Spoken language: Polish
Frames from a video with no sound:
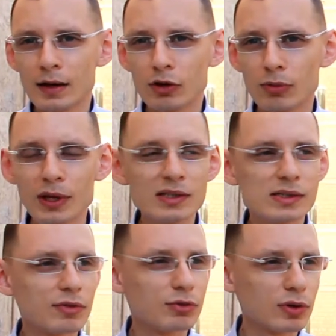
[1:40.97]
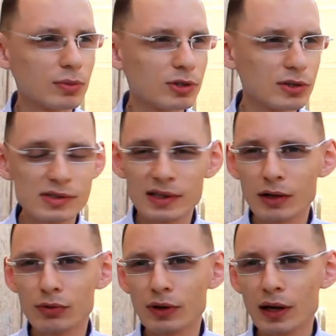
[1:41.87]
To miejsce, w którym się
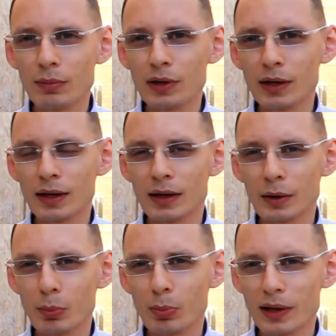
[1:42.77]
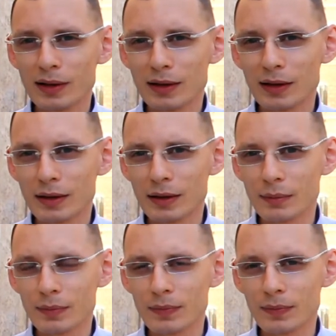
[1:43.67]
znajdujemy,
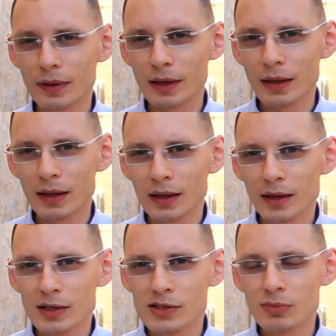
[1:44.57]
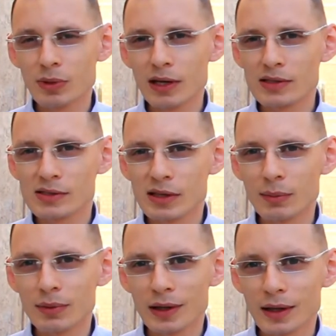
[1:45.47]
Betlejem, jest
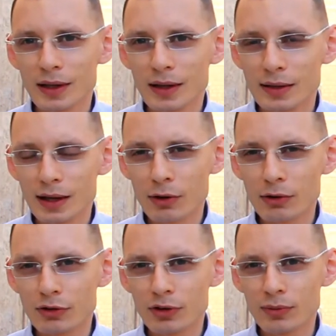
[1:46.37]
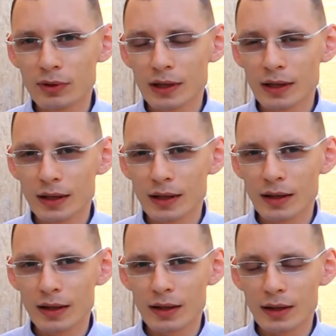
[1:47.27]
miejscem narodzin
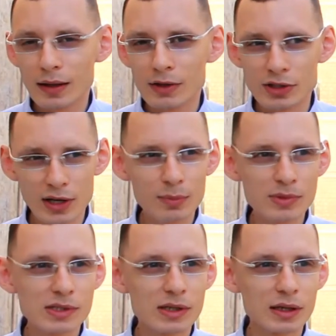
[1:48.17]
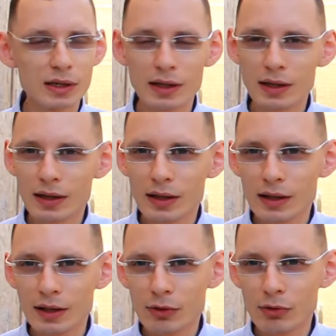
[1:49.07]
ziemskich
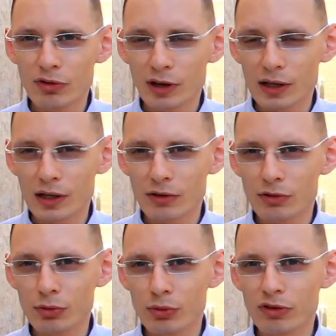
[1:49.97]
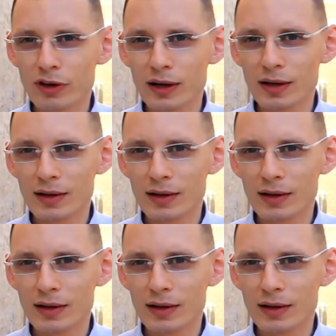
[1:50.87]
Jezusa Chrystusa.